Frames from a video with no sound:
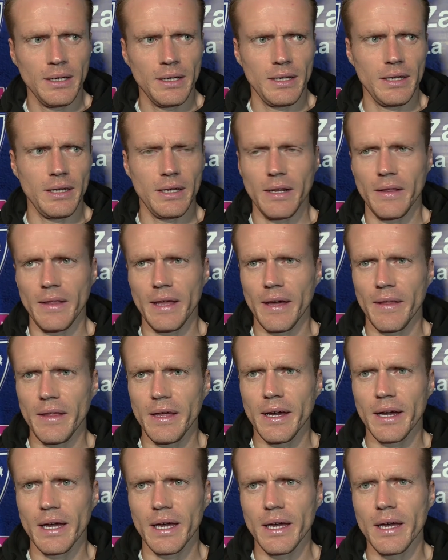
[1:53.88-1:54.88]
ir día a
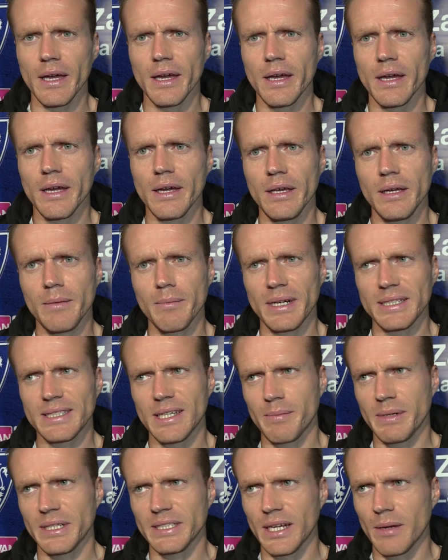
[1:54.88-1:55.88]
día que, y más
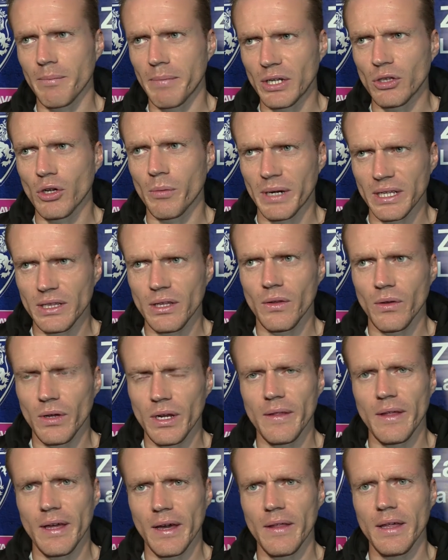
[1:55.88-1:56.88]
que pensar en partido a partido, ir
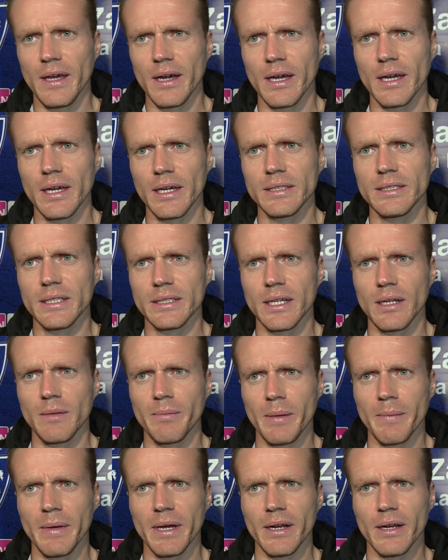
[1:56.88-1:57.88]
día a día, que ese es el
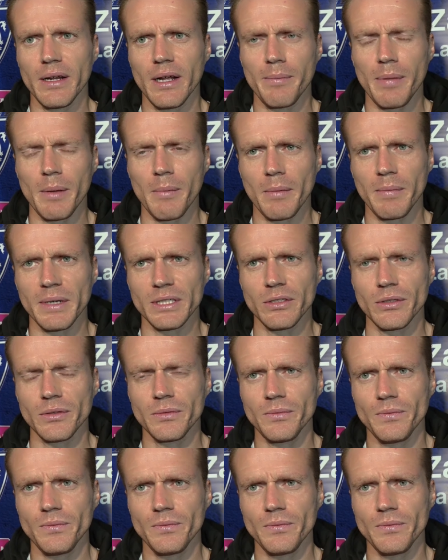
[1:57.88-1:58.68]
primer, el primer paso. ¿no?